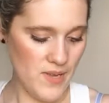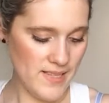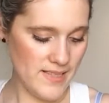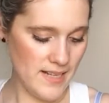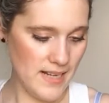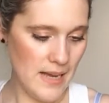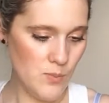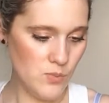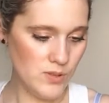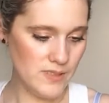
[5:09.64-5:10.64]
fait c'est de la
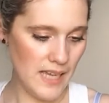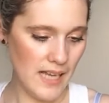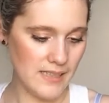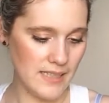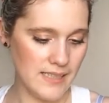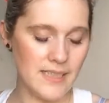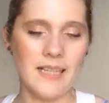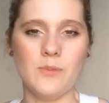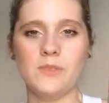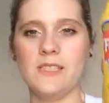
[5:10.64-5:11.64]
moutarde et c'est
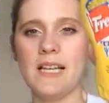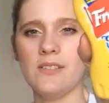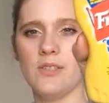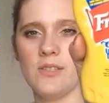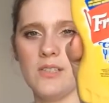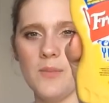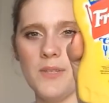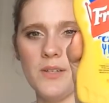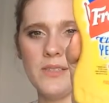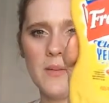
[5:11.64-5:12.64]
de la moutarde
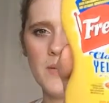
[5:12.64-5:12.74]
comme il y a en